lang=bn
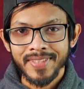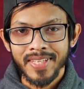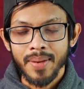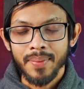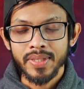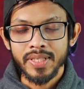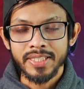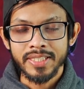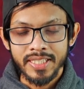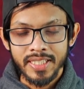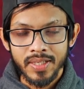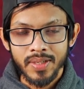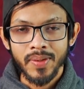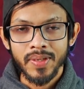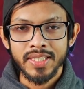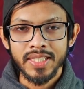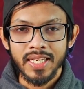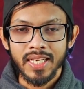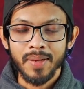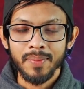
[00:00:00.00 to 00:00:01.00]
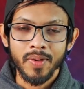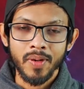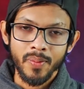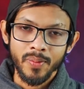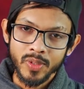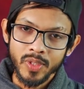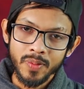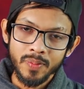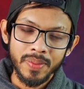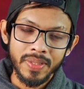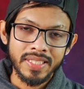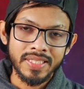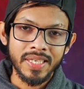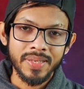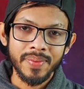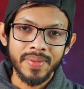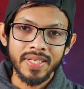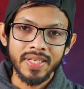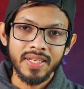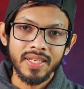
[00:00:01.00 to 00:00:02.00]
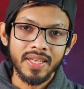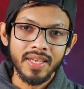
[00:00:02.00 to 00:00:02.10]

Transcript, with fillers: আমাদের ডিআইওয়াই চ্যানেল আপনারা অবশ্যই পেয়ে যাবেন